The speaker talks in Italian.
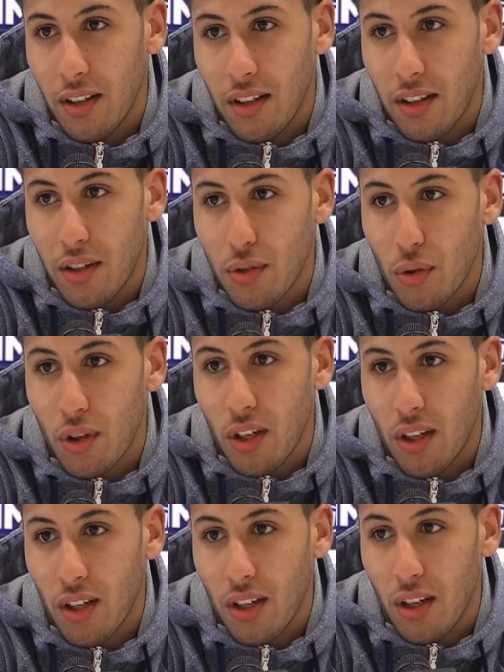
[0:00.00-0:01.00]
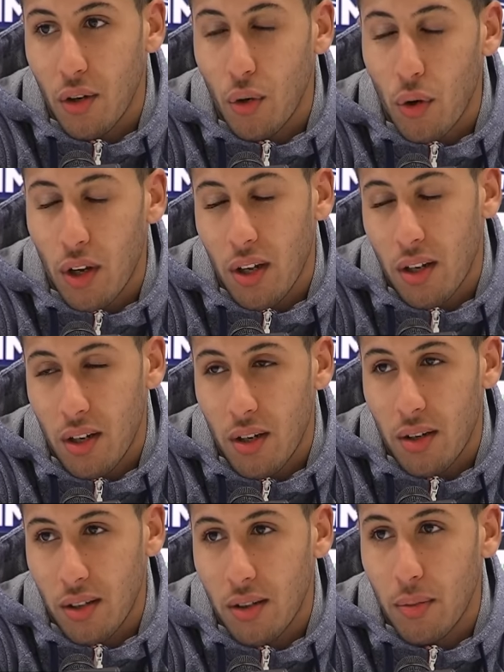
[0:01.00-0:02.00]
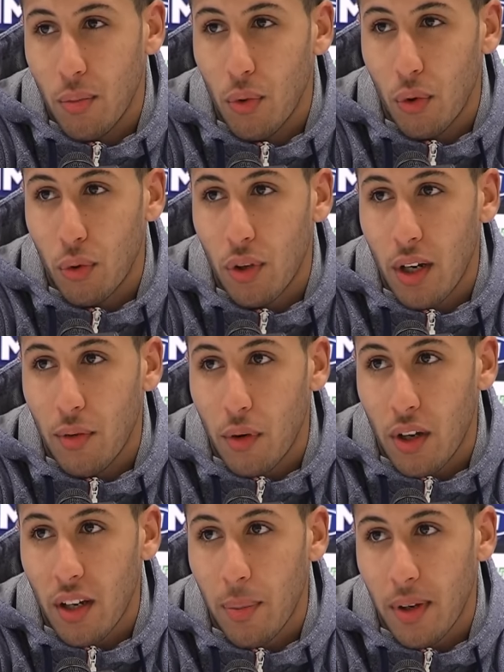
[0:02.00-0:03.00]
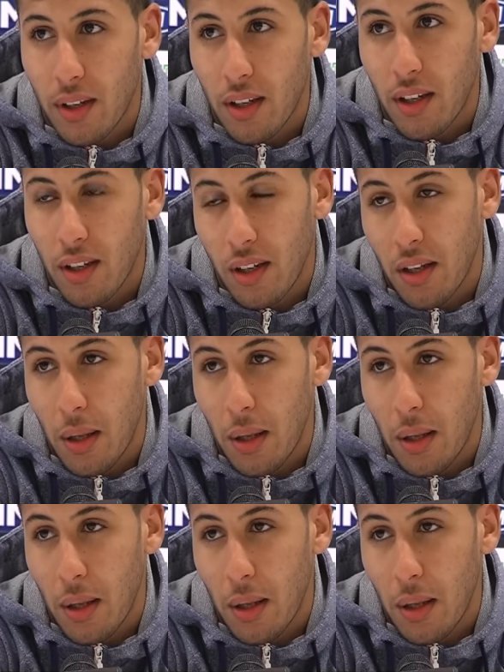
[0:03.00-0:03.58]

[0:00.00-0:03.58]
e so che, che, ho ancora molto da lavorare perché,